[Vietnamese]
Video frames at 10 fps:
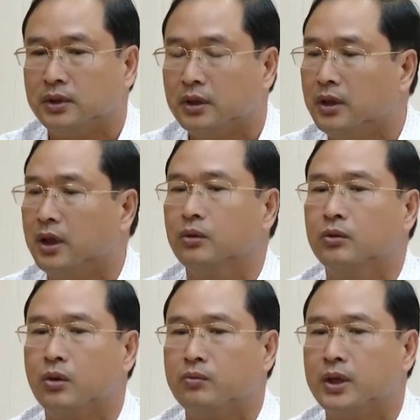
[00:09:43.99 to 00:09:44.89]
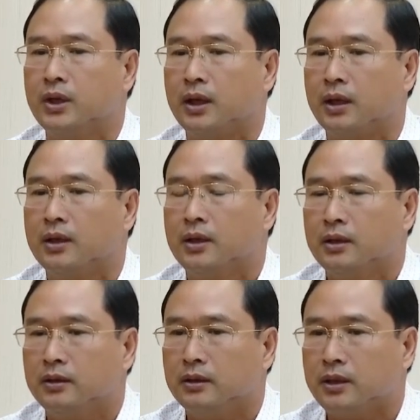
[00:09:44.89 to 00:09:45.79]
thương hiệu cũng như là
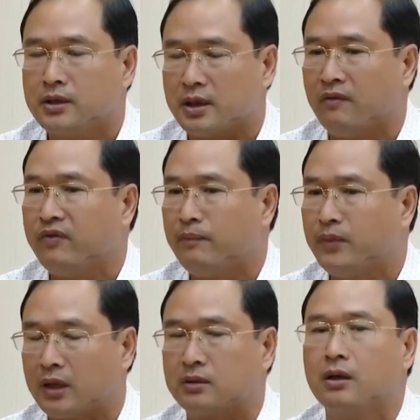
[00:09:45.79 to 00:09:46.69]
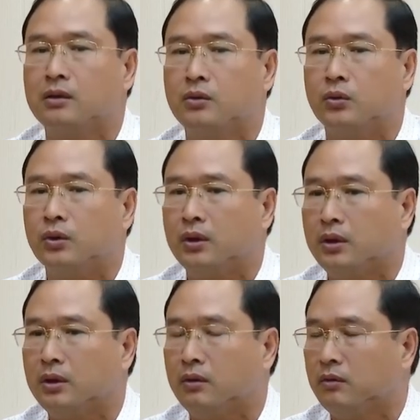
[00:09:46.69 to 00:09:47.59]
những cái sản phẩm đặc trưng
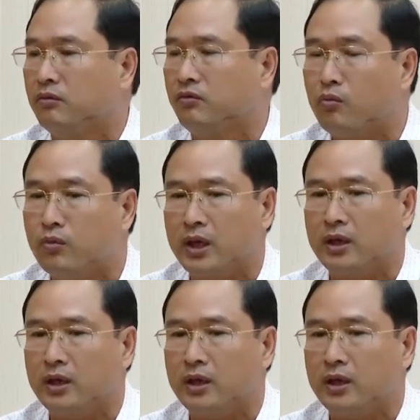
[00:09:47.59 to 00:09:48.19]
của vùng